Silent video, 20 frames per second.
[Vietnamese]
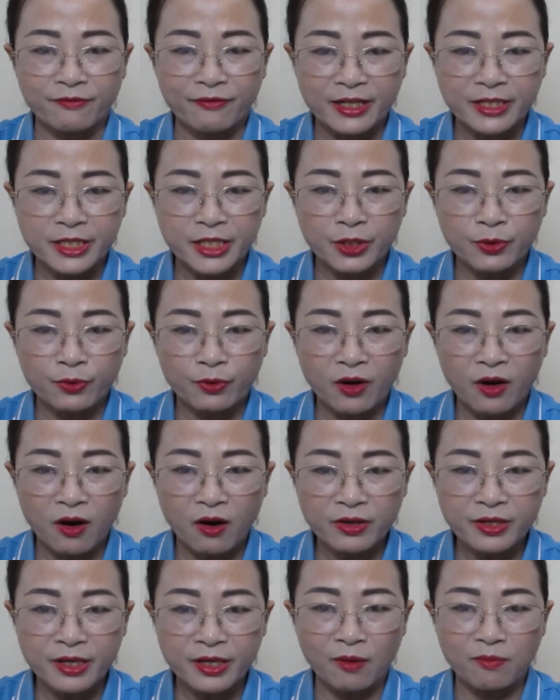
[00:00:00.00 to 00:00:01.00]
phải chịu khó
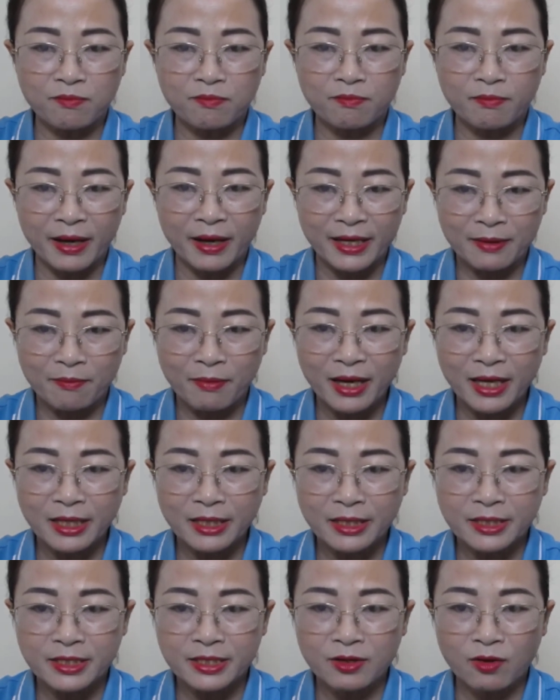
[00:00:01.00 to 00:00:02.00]
nhọc mảy may
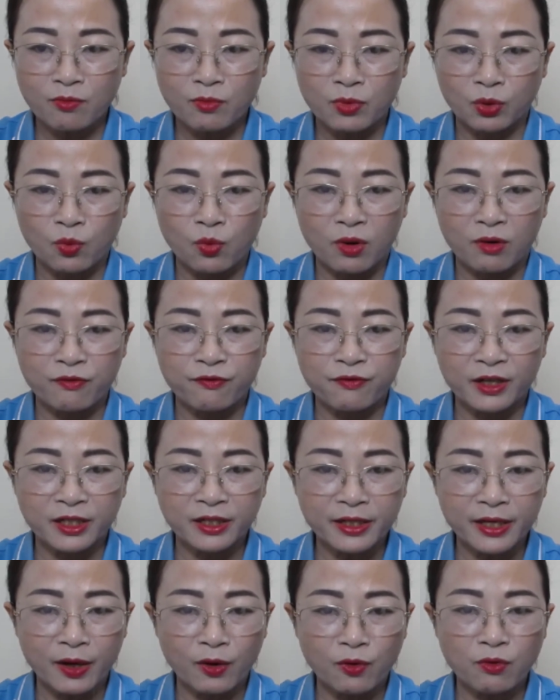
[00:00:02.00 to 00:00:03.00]
trong một cuộc
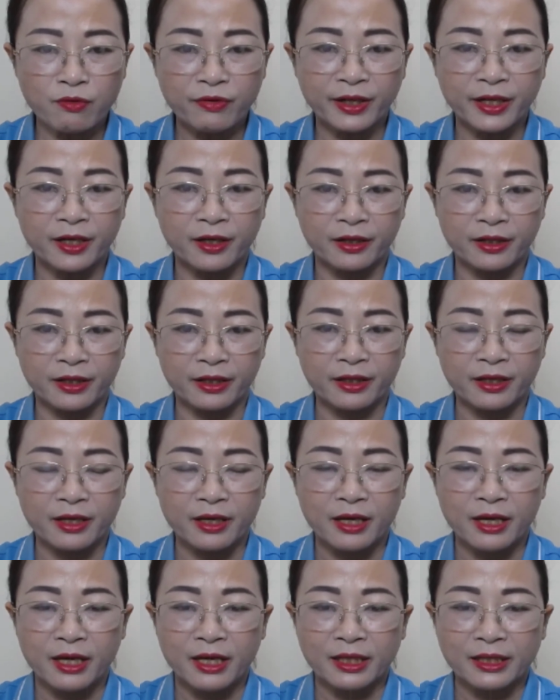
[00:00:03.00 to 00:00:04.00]
phấn đấu với đời.
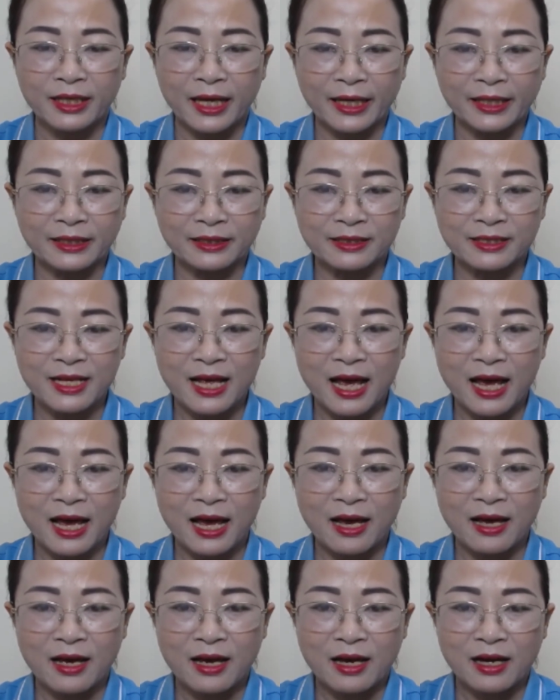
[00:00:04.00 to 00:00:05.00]
Thành
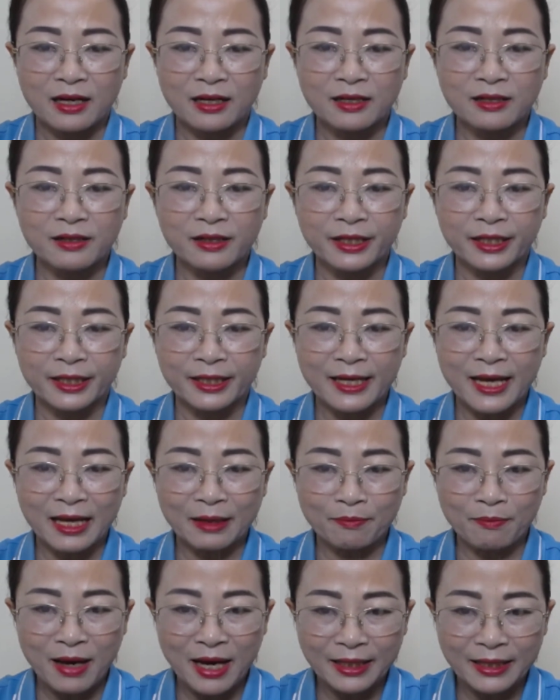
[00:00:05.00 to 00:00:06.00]
ra, người
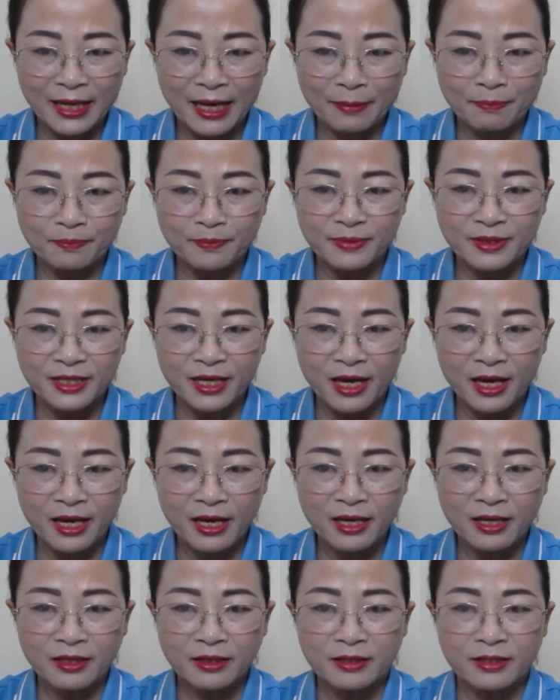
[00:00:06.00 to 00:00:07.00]
đàn bà đẹp
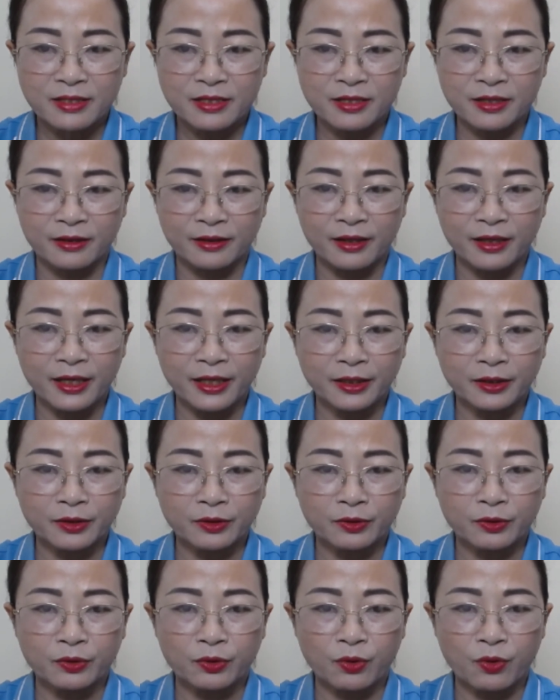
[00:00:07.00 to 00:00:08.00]
dễ trở lên
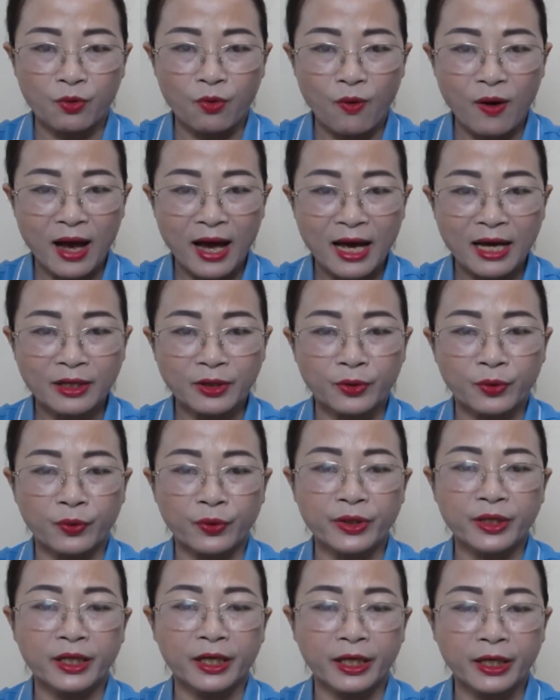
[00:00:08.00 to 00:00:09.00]
quá
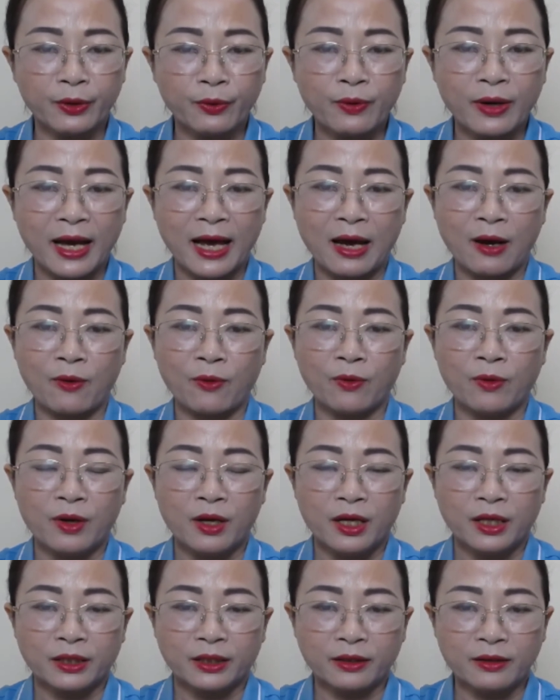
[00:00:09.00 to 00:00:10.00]
đỗi kiêu ngạo,
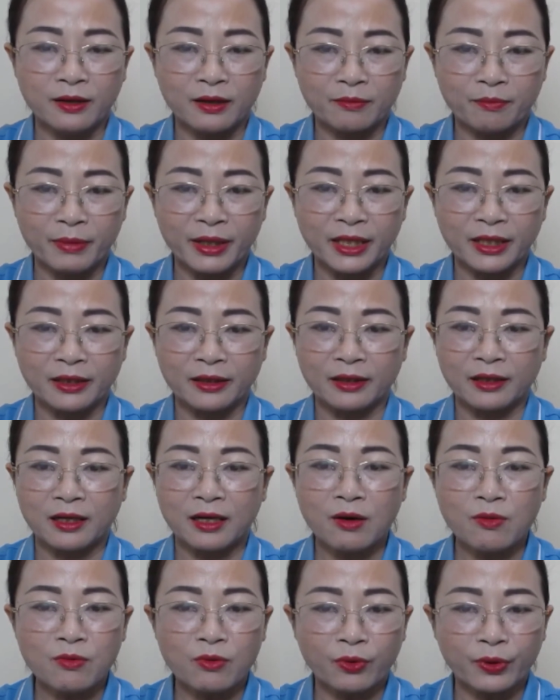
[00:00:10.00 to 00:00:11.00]
tưởng mình
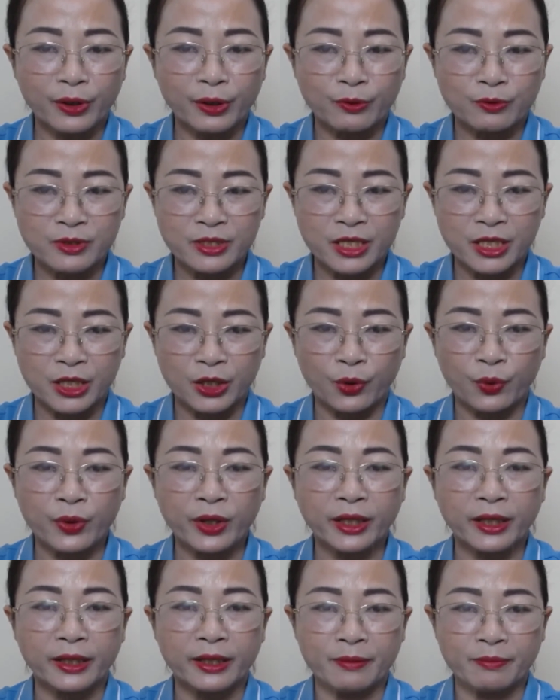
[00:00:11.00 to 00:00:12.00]
không có điều gì
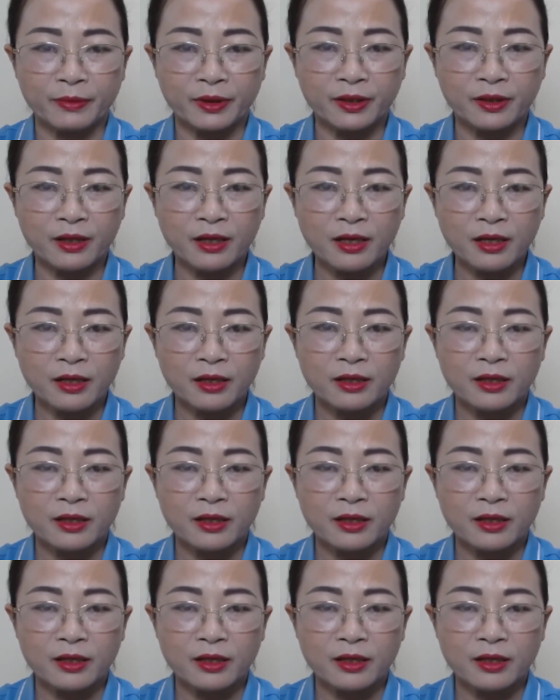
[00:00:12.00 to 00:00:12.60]
khuyết điểm nữa.